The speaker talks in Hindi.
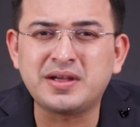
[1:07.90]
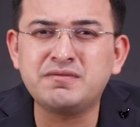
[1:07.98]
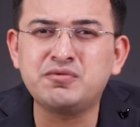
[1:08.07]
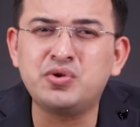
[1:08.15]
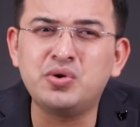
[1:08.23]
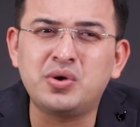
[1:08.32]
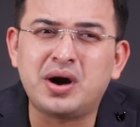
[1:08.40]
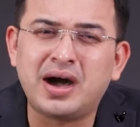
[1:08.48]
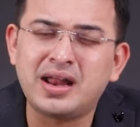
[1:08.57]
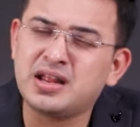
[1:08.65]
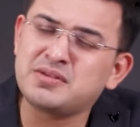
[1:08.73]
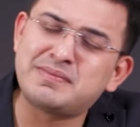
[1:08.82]
हैं वो
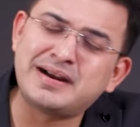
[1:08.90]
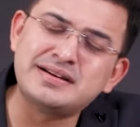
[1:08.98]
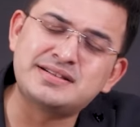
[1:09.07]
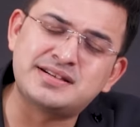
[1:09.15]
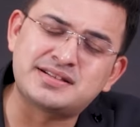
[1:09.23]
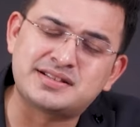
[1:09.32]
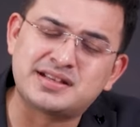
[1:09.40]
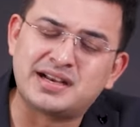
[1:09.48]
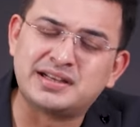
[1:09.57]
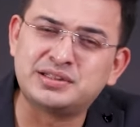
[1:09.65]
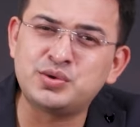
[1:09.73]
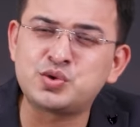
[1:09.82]
अलग माइंडसेट से
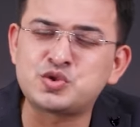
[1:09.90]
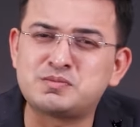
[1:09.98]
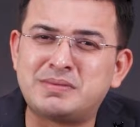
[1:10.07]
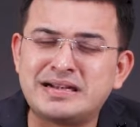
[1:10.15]
आए थे और उस